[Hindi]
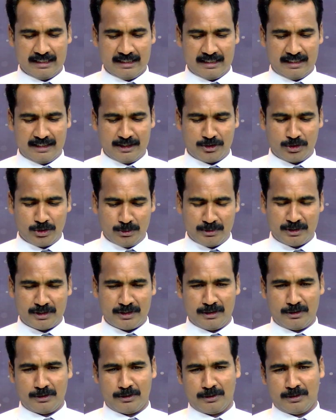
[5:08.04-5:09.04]
यसु
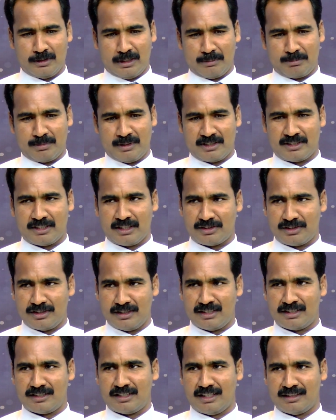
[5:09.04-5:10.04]
मसीह को अपने शख्सी
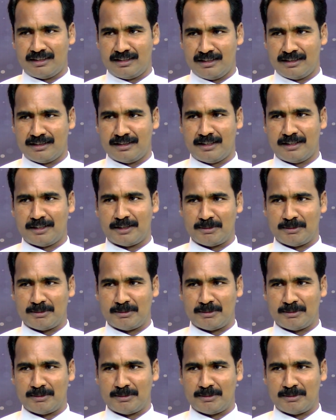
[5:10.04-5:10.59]
नजात दहिंदा